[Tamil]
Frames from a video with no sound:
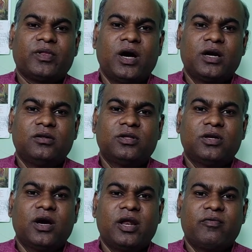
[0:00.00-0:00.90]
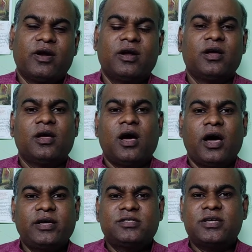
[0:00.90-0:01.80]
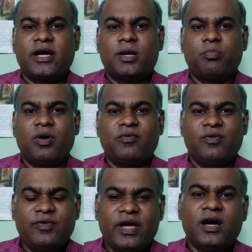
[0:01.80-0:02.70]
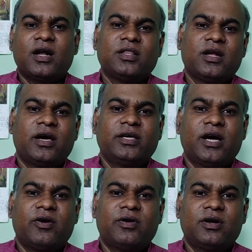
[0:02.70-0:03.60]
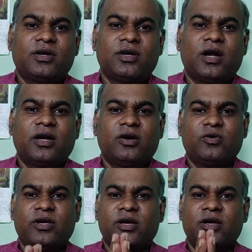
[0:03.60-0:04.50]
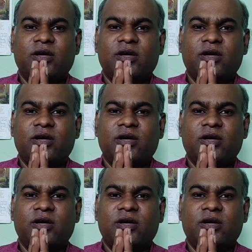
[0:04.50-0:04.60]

அருள் திரு அறிவர் ஐ ஜேக்கப் விவேகானந்தன் ஐயா அவர்களுக்கு நான் என்னுடைய